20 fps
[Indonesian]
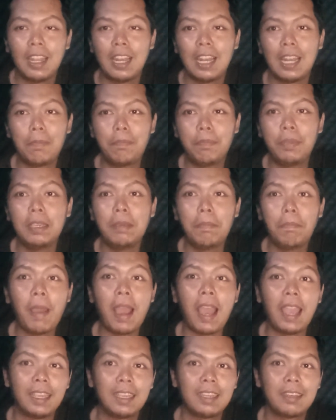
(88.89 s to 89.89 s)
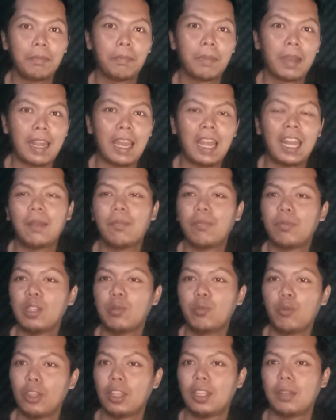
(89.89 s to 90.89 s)
lebih baik menanam
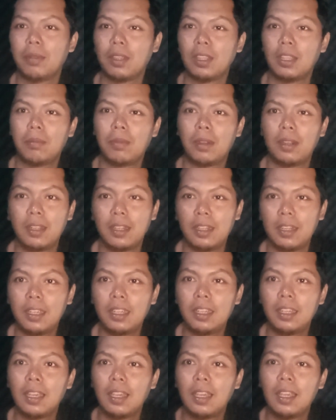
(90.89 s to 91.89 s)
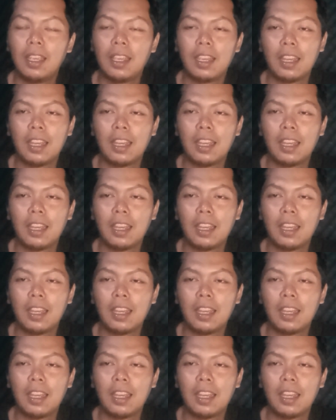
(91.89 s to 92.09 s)
timun teman-teman ini